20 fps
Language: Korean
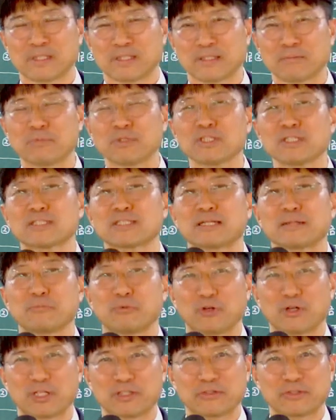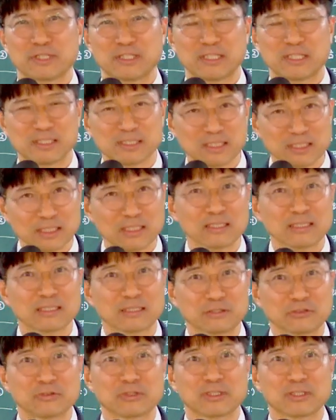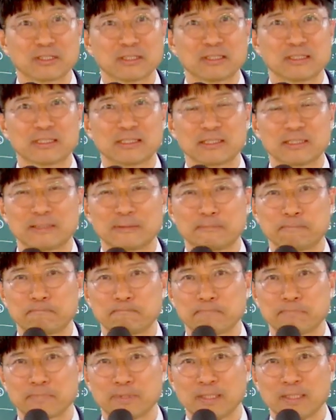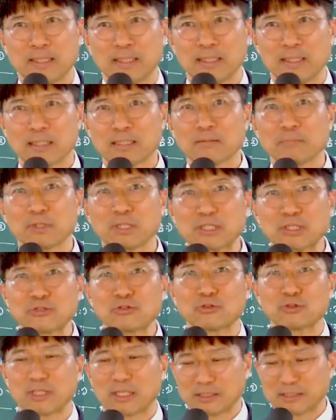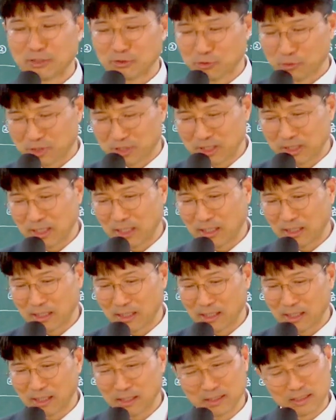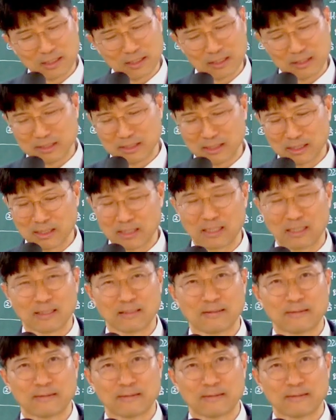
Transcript: 그 뭔지 잘 몰라서 그 영적인 거거든요. 그것이. 그래 먹었어 그래 이제 좀 지나 이게 이상해.